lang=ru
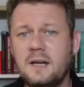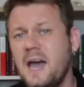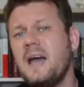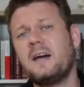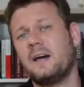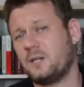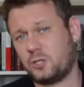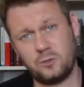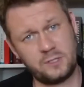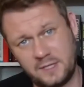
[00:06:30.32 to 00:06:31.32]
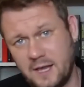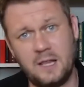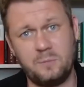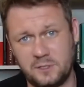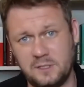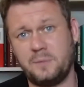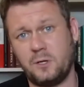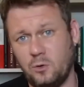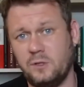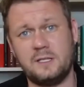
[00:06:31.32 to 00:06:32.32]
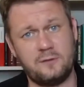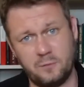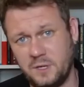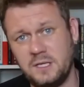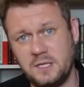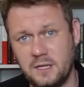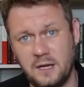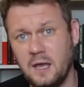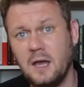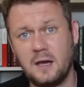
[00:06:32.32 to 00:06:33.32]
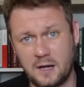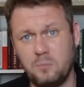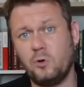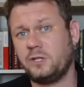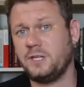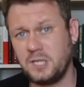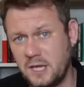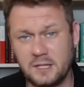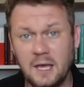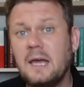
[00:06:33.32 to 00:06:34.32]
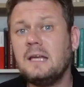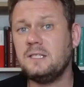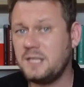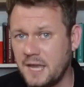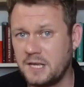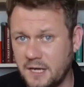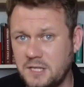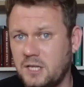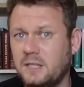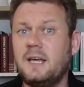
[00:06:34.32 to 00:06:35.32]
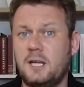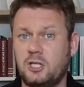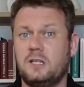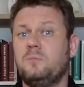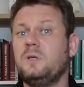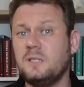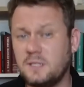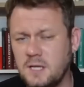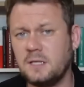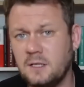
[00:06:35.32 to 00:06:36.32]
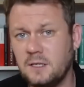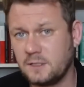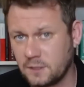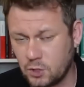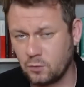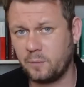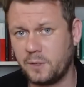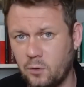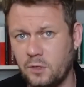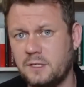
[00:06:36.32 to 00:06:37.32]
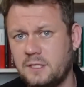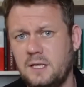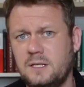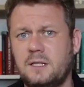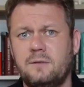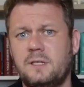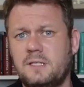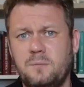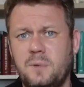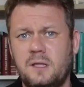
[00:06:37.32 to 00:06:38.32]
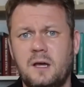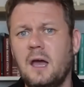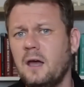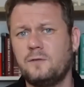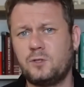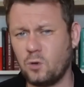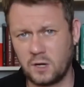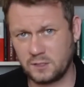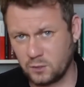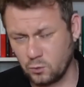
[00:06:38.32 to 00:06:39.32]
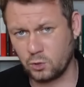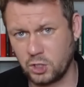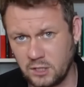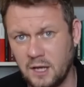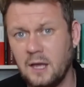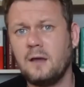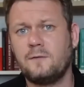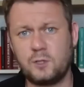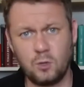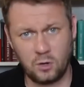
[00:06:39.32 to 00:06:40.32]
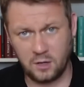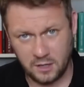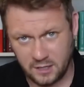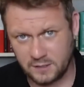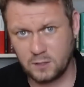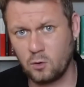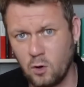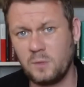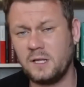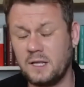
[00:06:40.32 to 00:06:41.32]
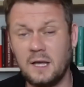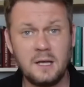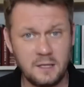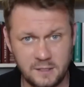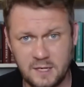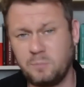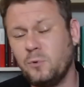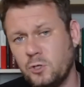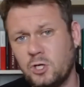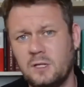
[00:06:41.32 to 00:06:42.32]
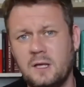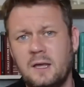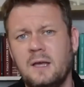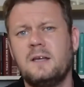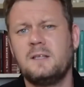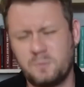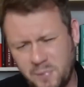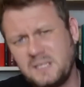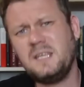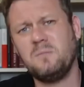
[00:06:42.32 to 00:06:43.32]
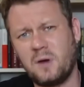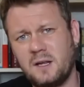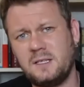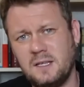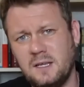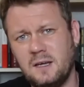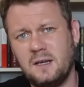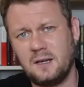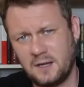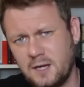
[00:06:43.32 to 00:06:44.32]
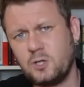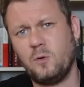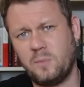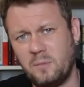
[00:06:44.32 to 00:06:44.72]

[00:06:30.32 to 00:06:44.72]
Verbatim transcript: Как хорошо стало после прихода освободителей. Работы нет, денег нет даже на бензин, из-за чего приходится ездить на велосипедах. Все разрушено, все разгромлено, запущено. Спасибо, Россия. Хорошо